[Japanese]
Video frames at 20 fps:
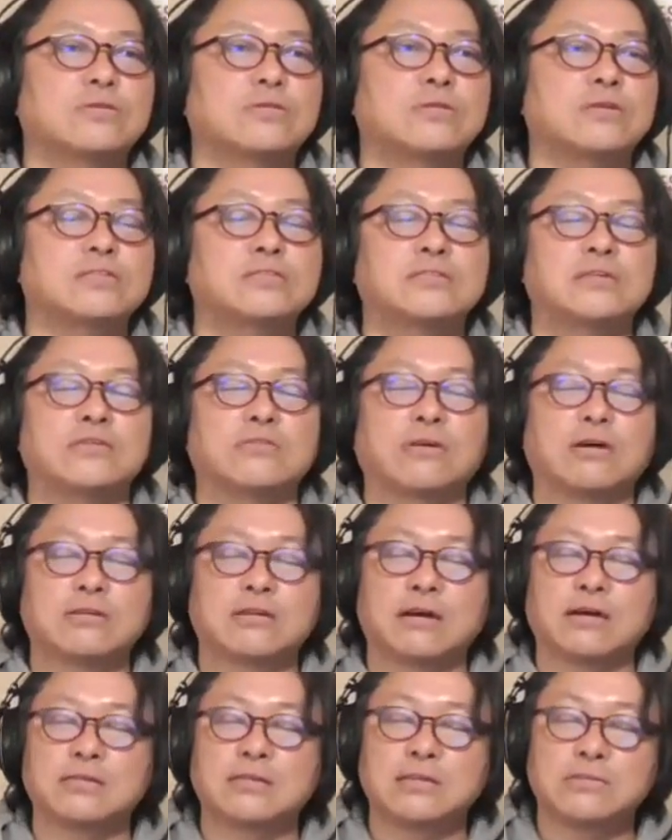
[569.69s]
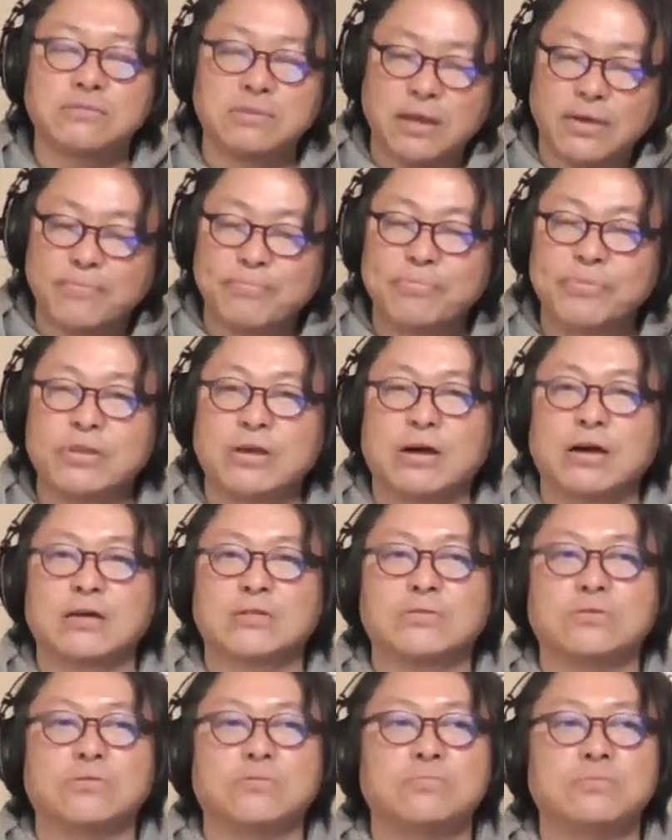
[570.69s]
リスナーの方々のね
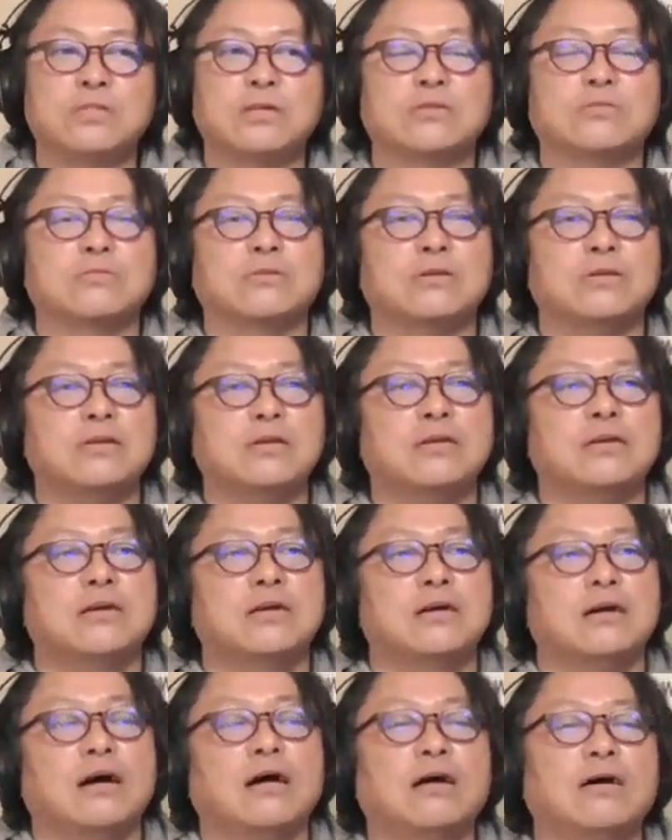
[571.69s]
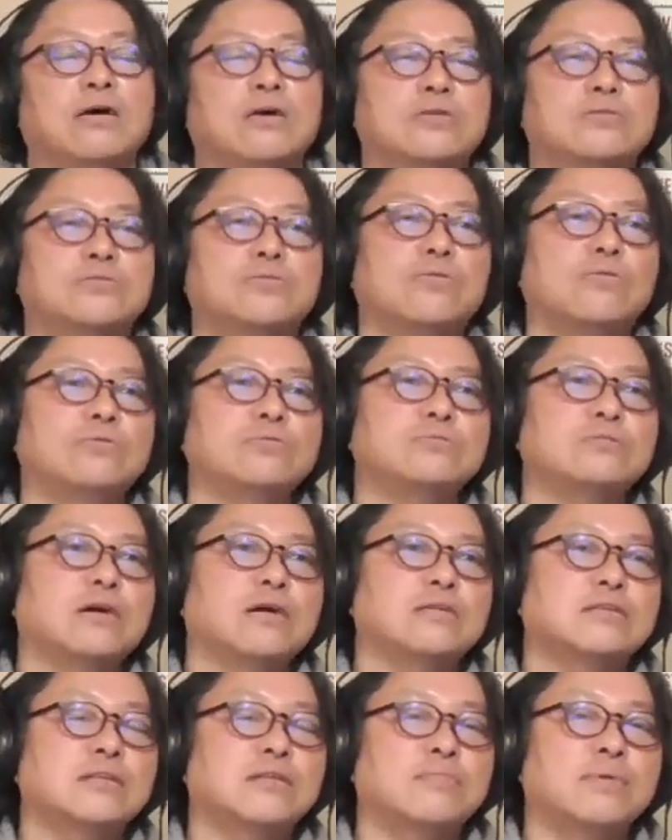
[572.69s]
反応を見た時にあそういう
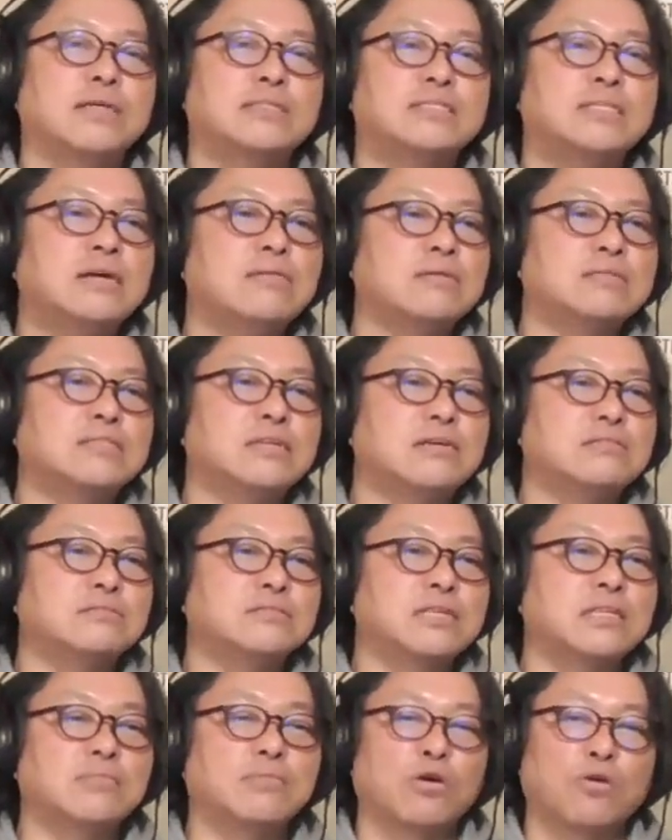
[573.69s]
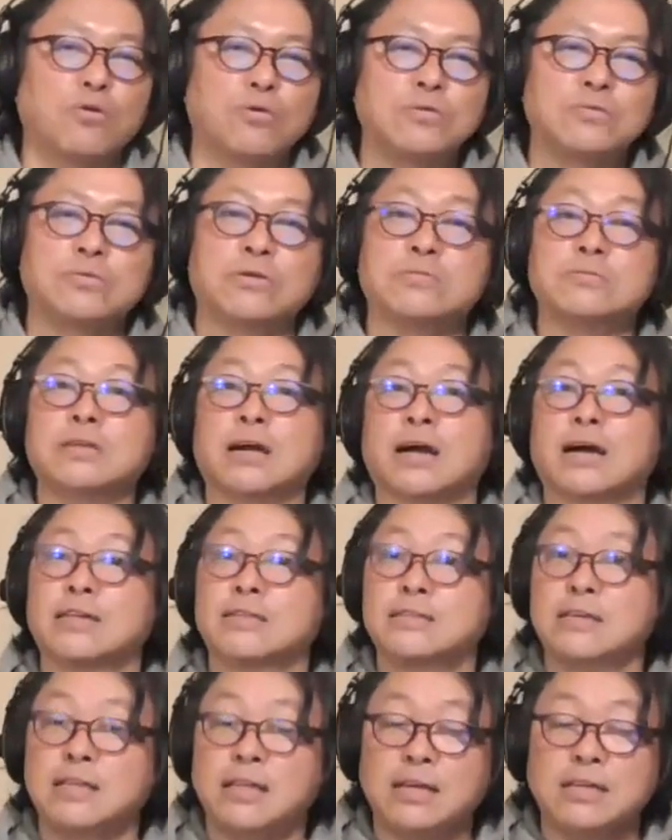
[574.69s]
感じで松山千春に例えば「恋」という歌が
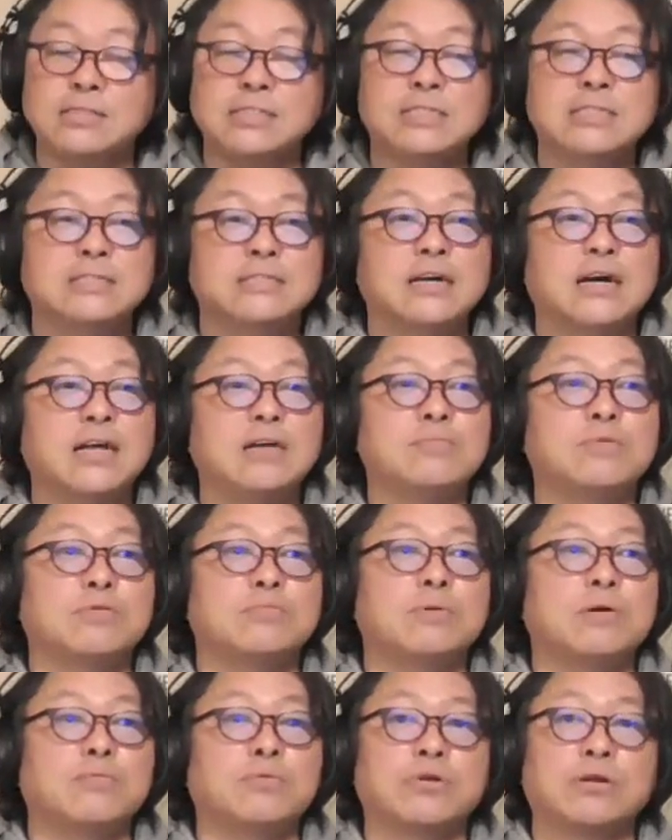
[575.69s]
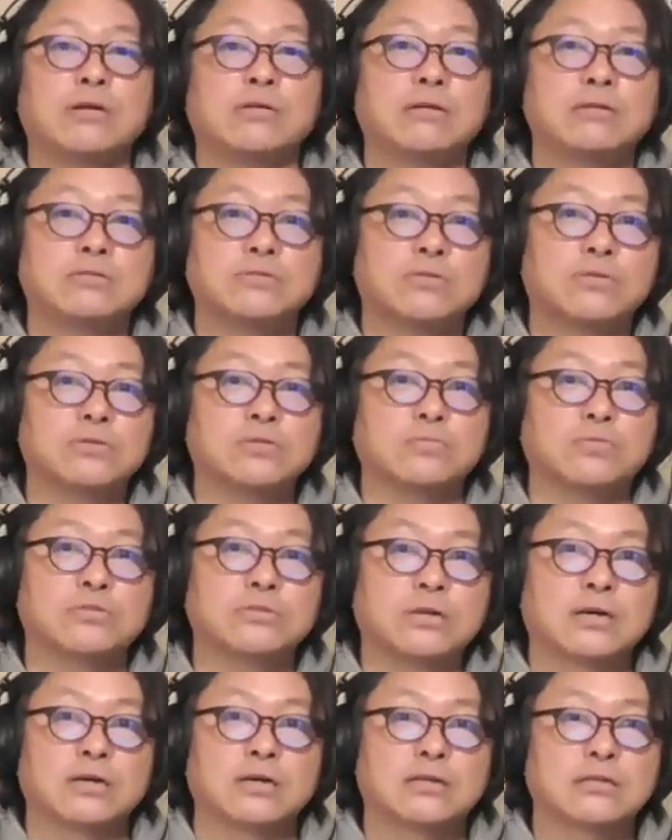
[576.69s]
あってね何もまあ僕らはそれこそ
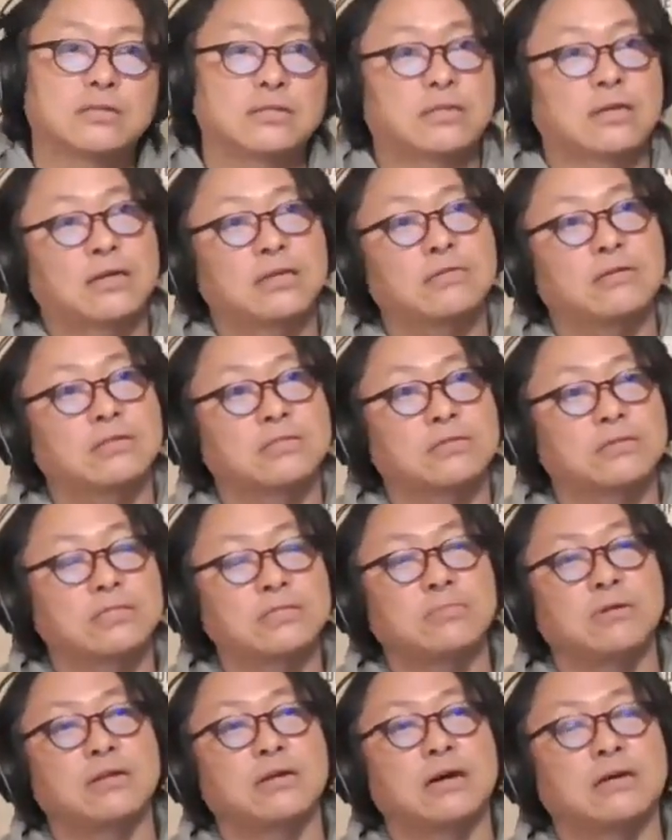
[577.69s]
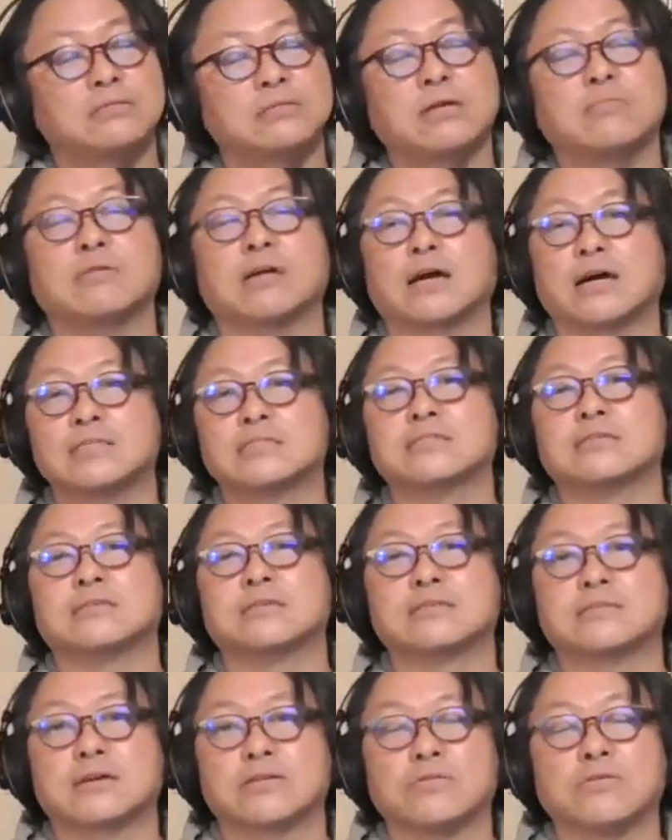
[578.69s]
僕ら的にはその一番リアルタイムな感じなん
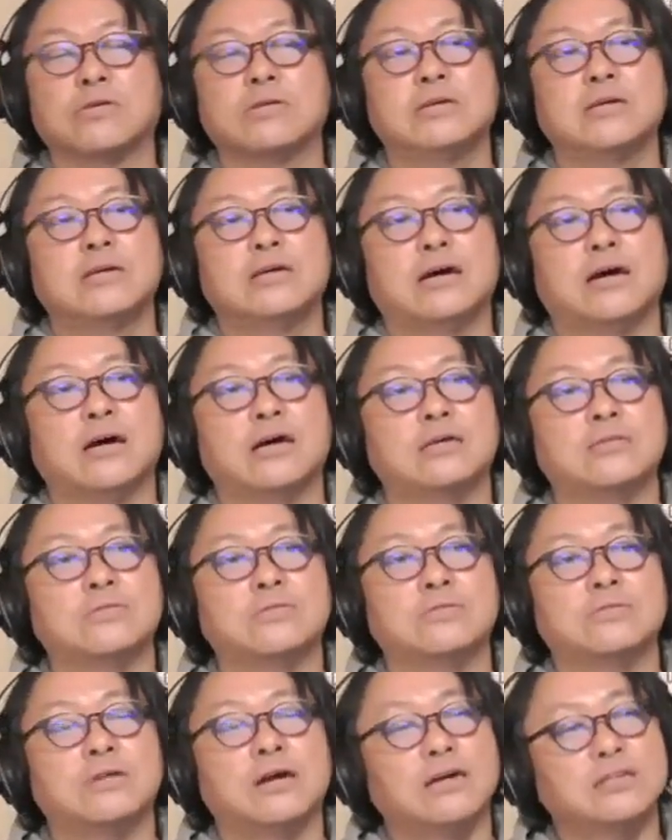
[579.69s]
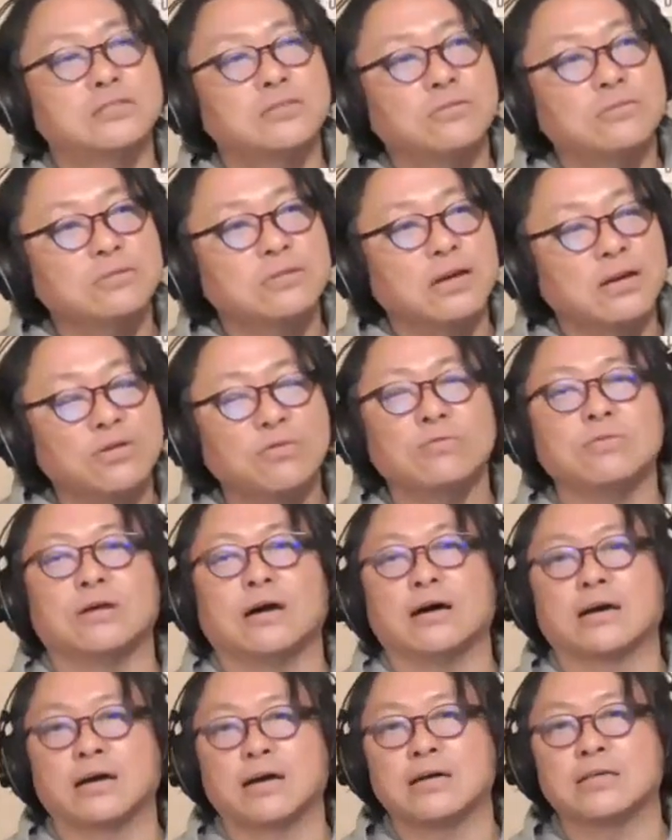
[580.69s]
ですけどあのなんかそんなよう
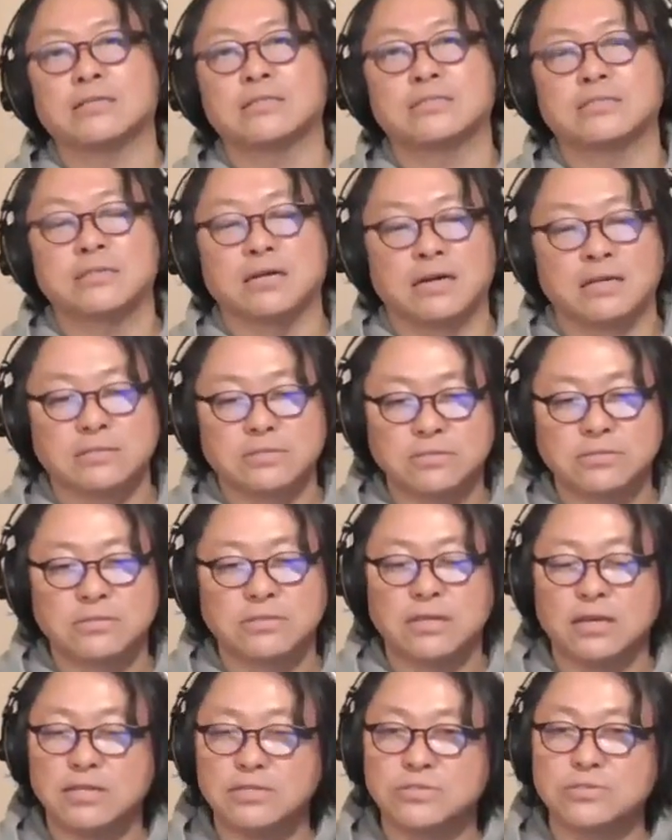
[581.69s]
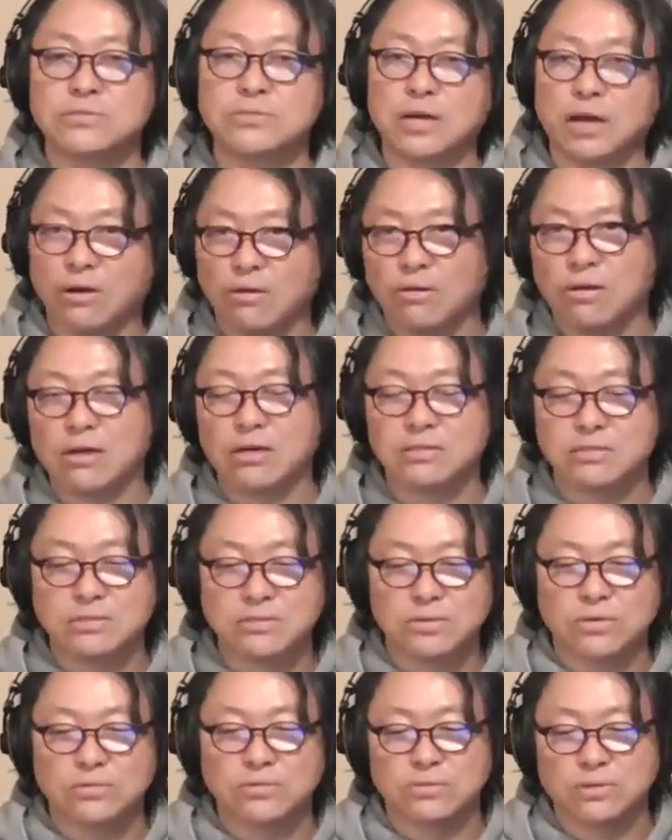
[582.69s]
な感じがする青春の香りがす
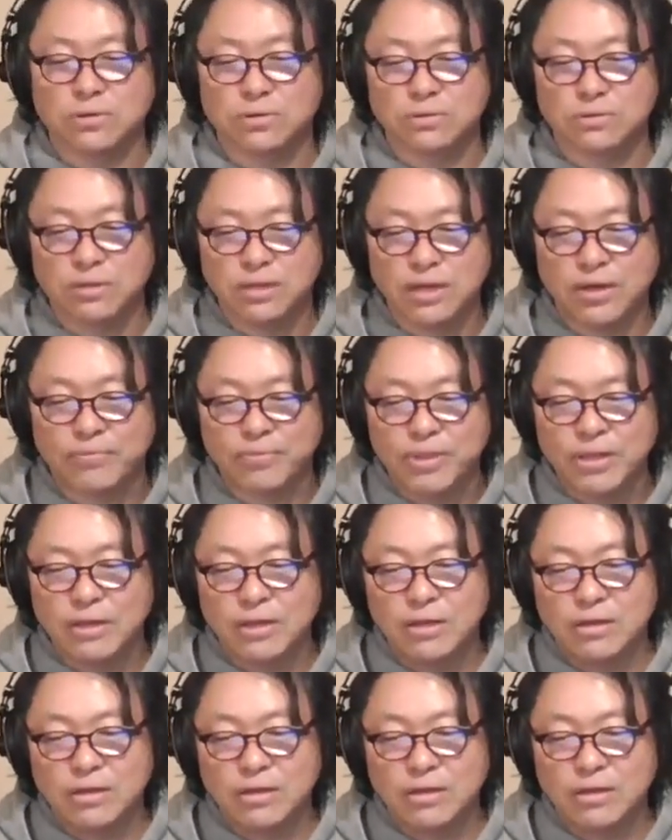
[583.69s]
る曲ということで、